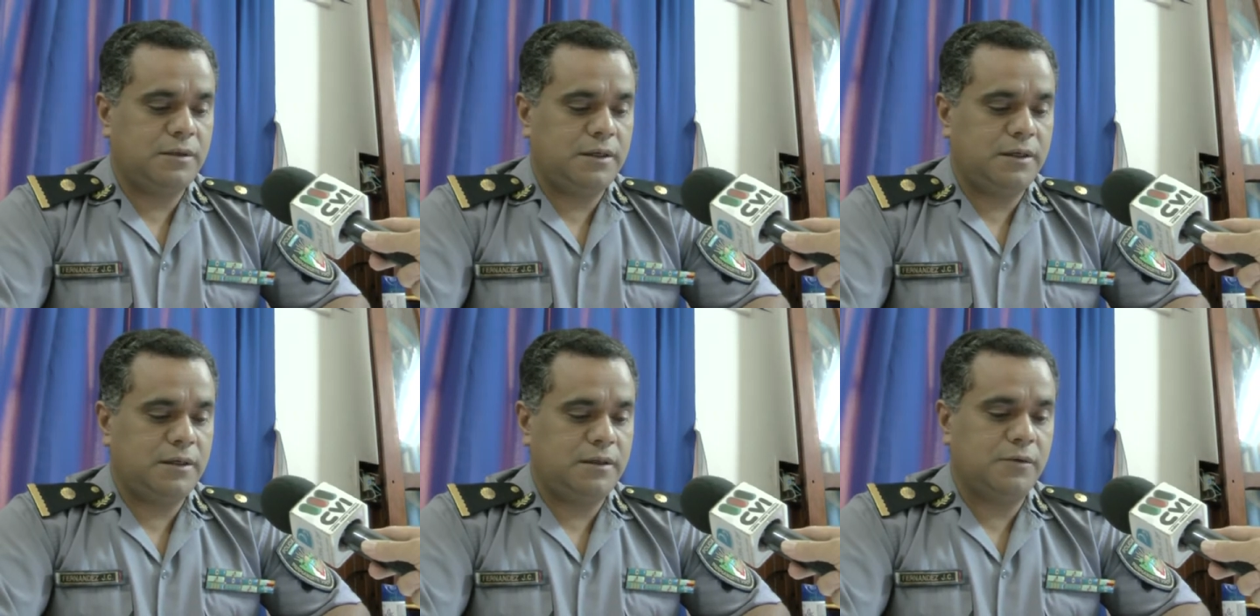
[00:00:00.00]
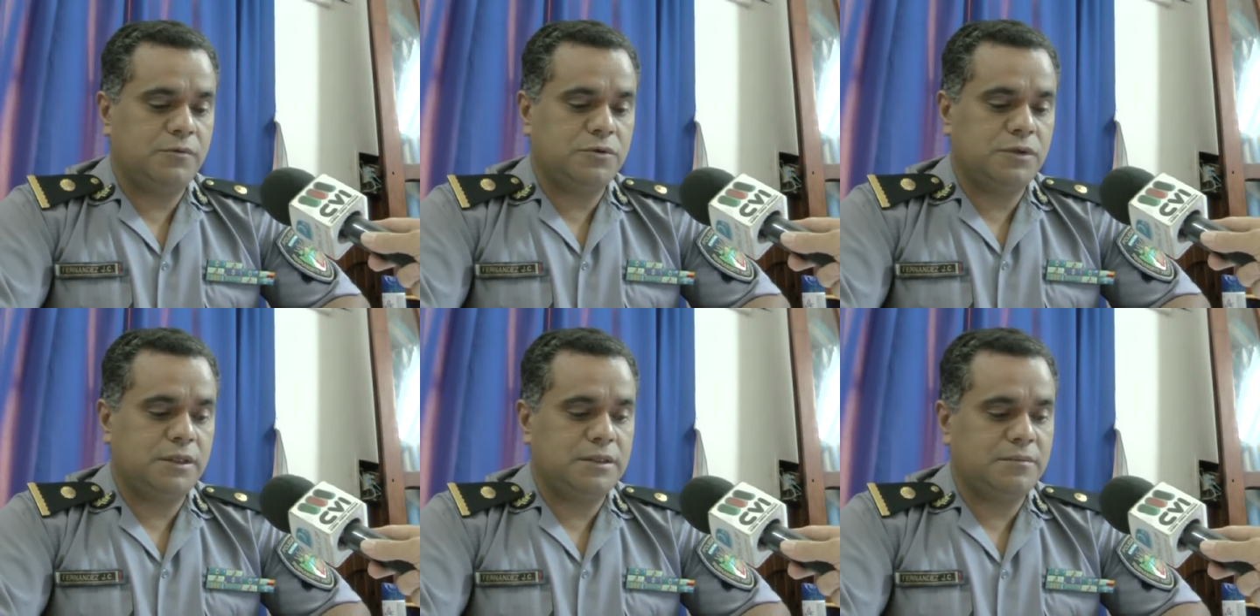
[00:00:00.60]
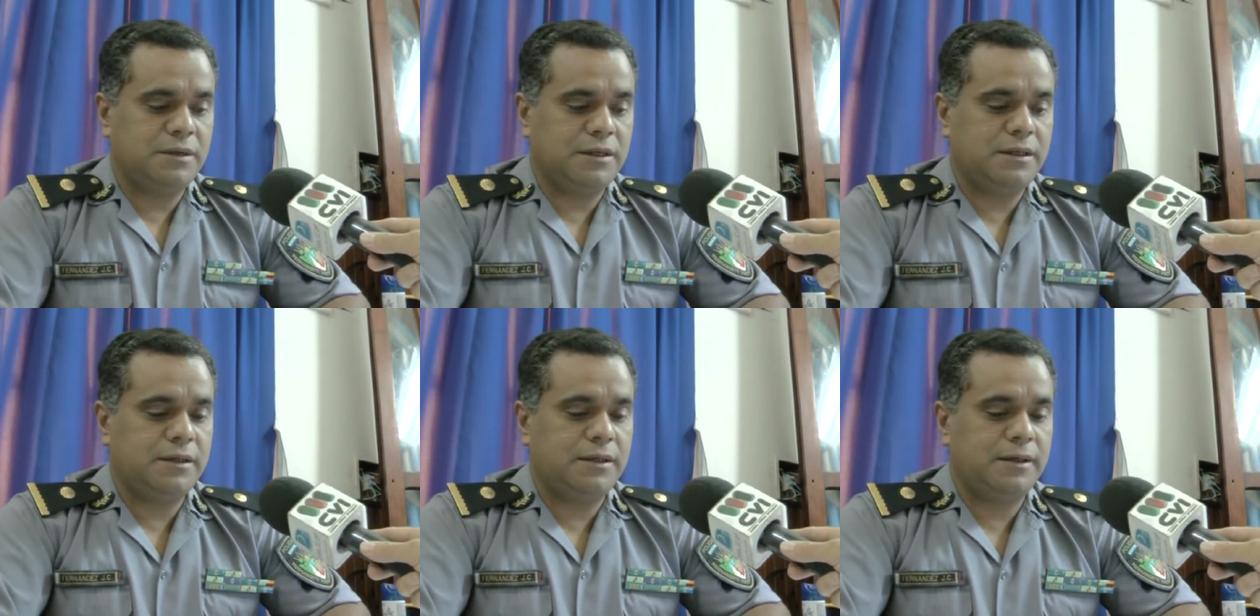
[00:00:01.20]
eh, en transcurso de esta
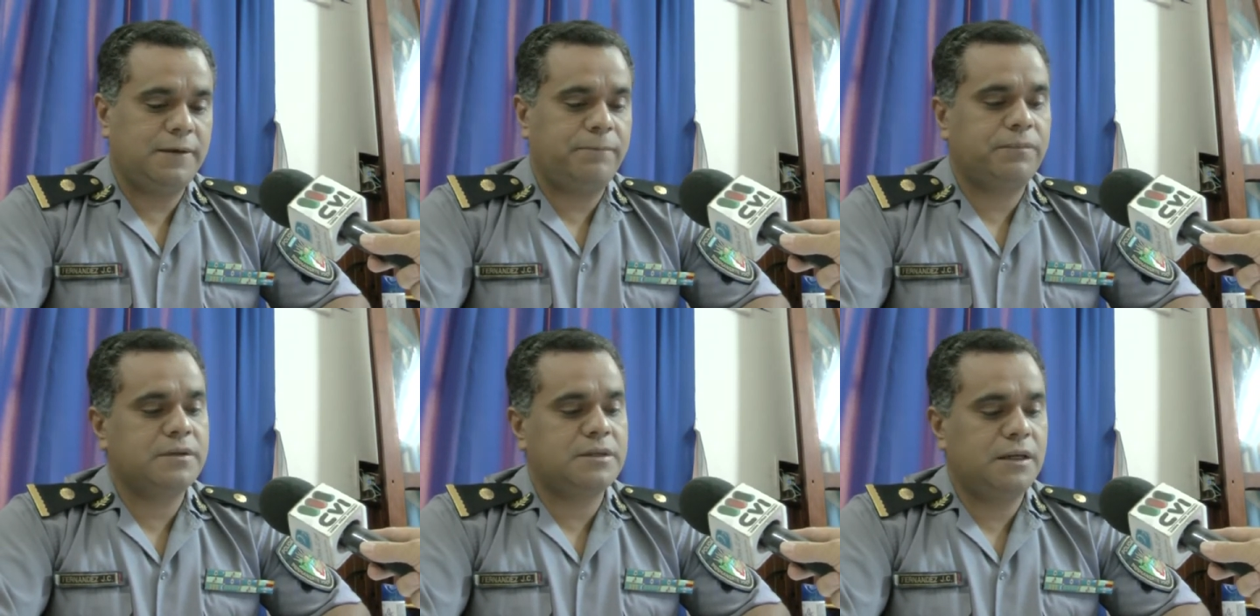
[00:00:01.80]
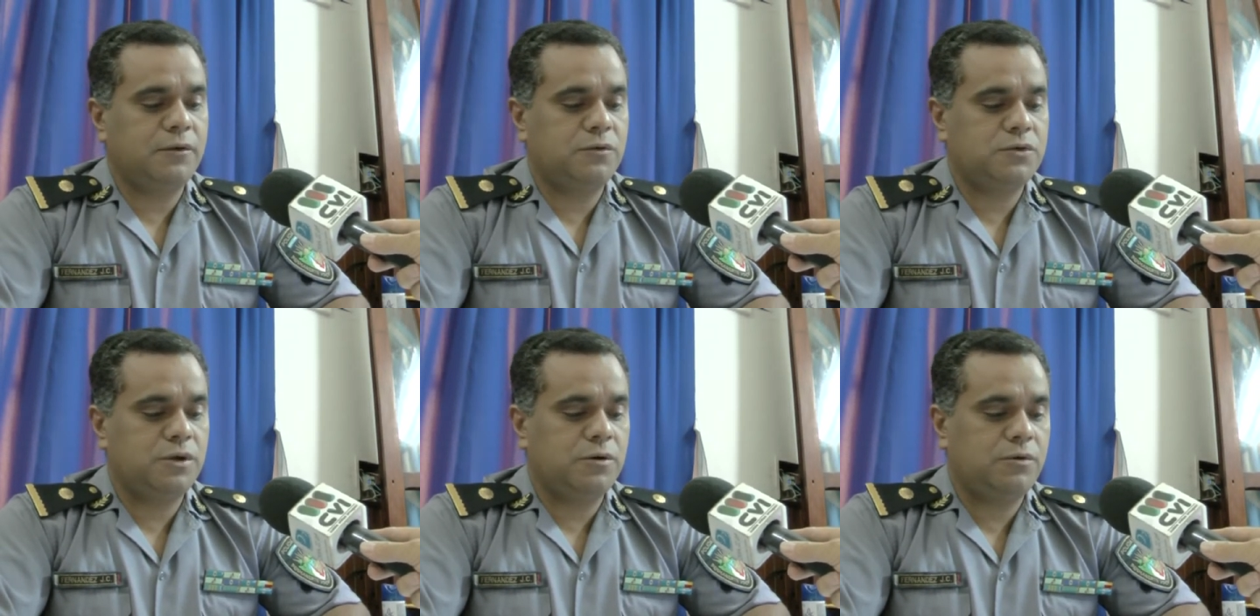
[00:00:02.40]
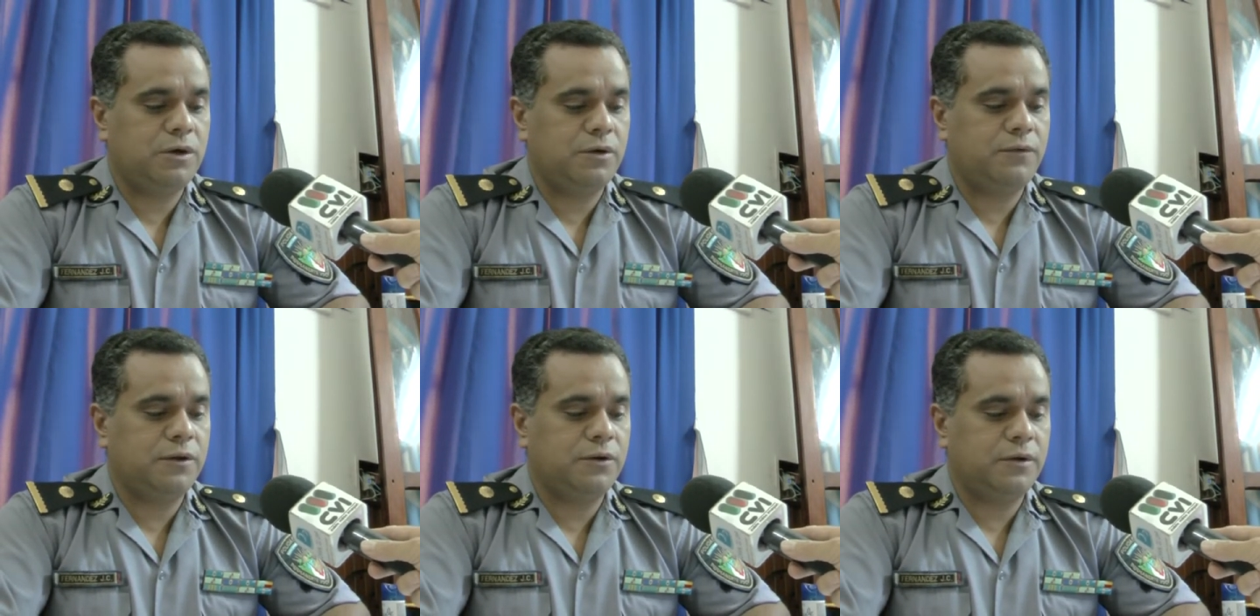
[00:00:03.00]
semana, eh, será conducido al juzgado a
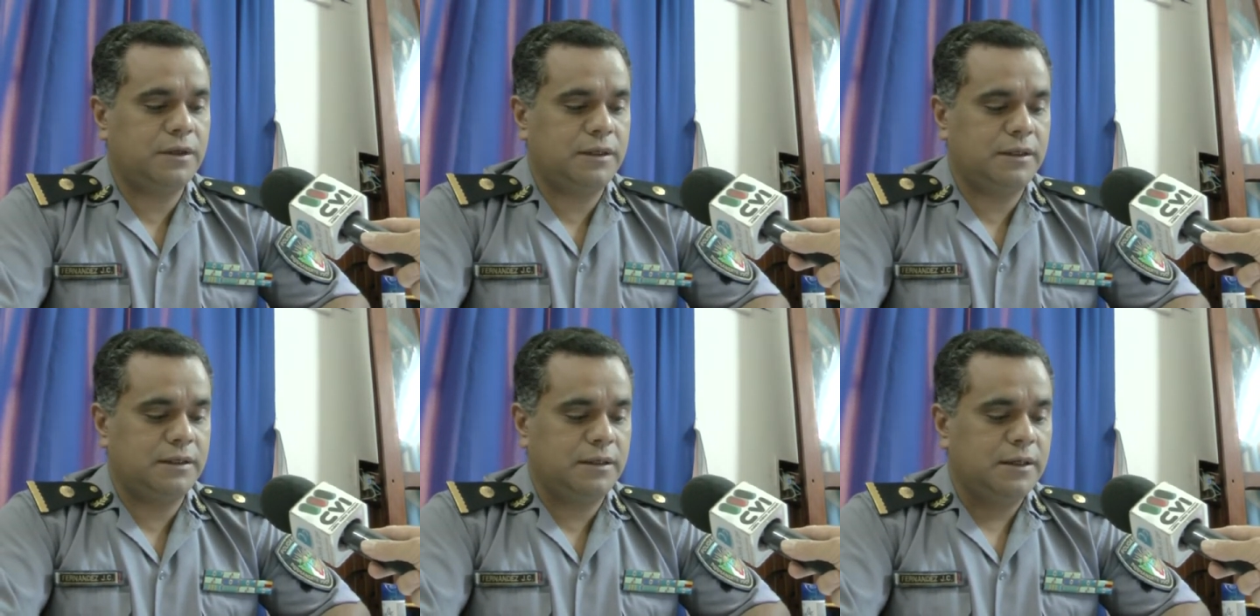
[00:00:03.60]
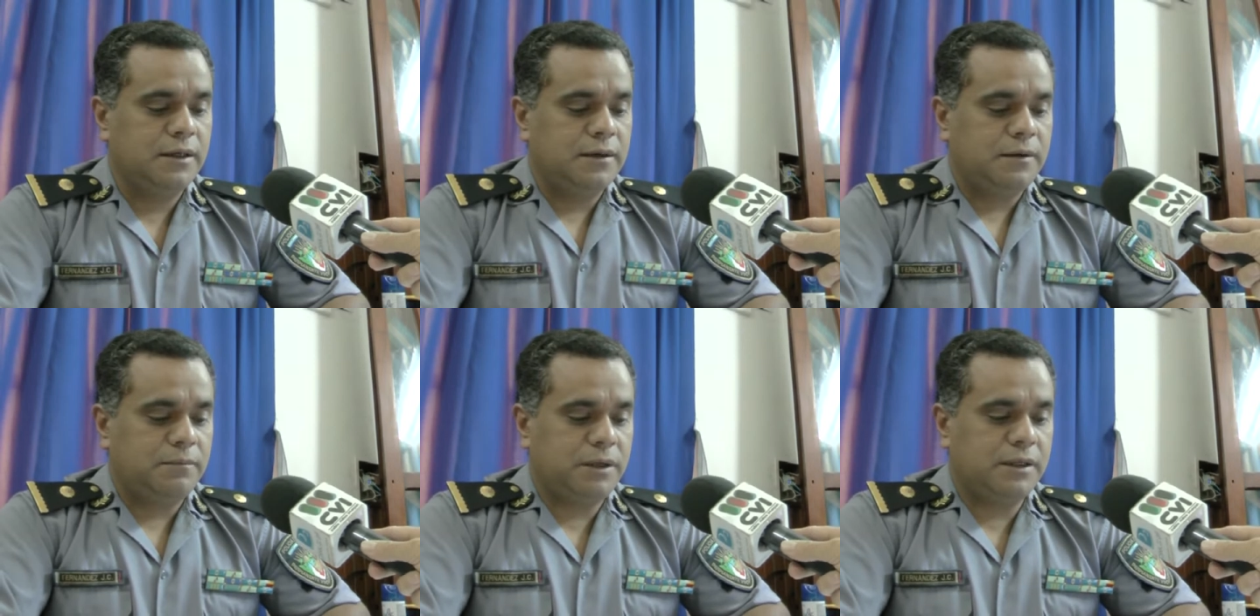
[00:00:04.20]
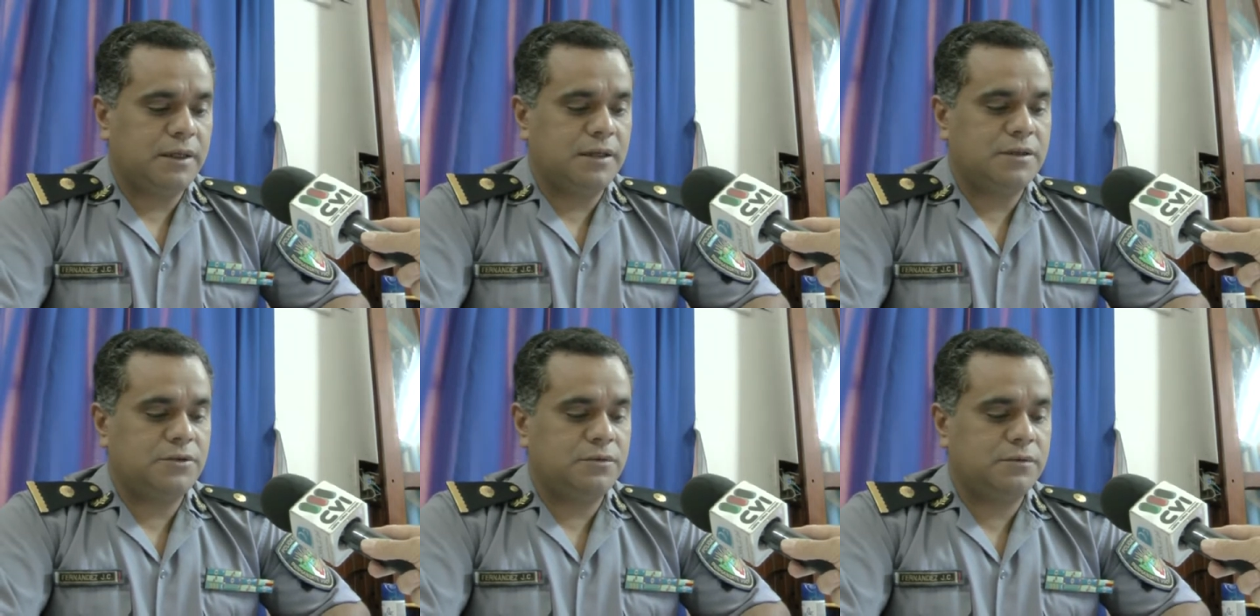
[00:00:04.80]
efectos de que preste
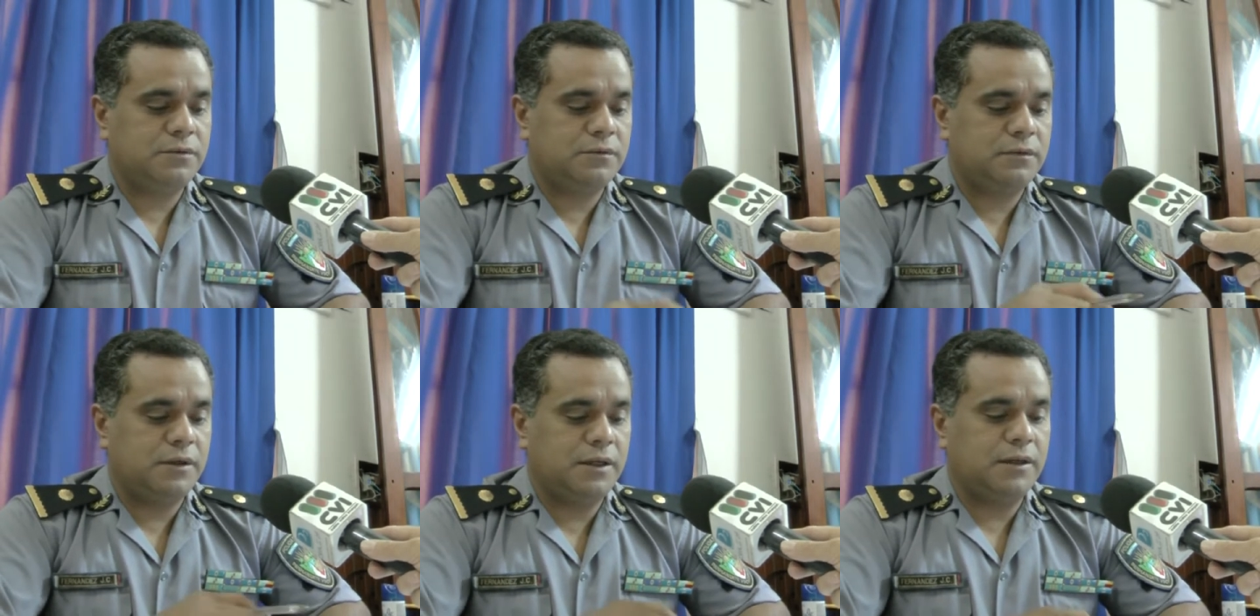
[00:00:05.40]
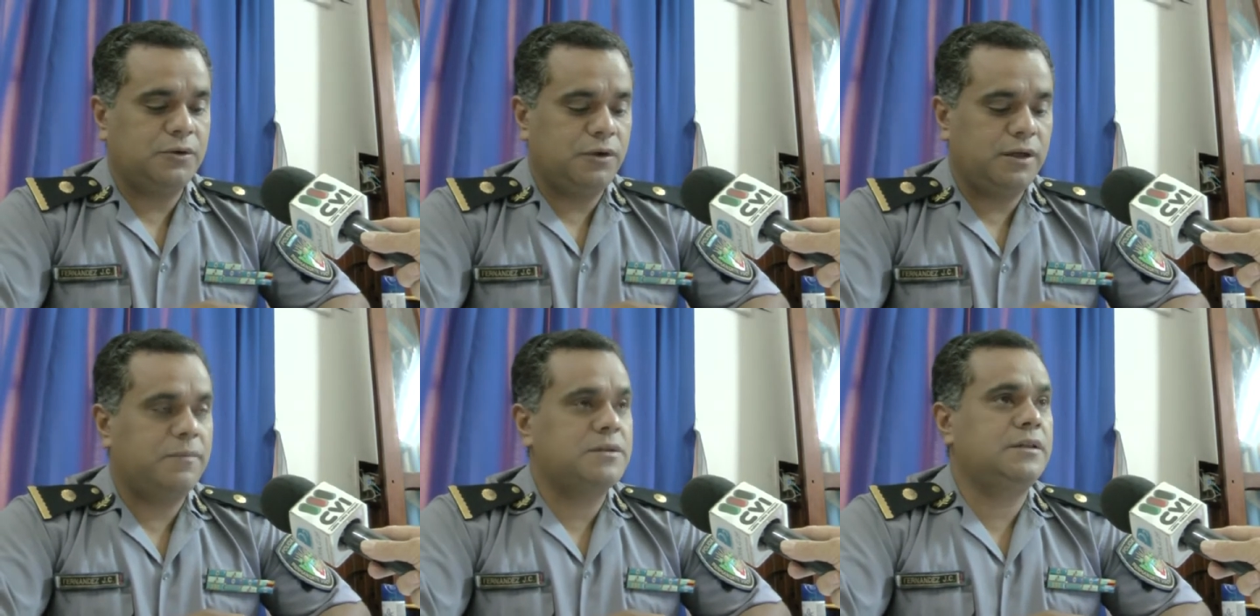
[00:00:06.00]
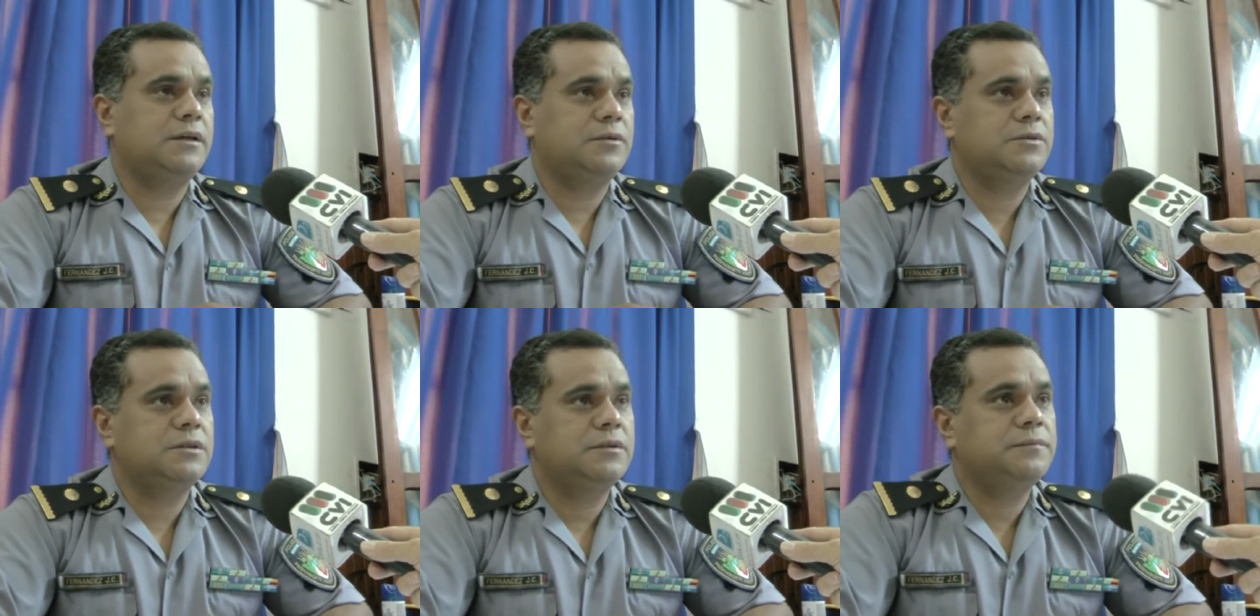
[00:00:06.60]
declaración indagatoria en la presente causa.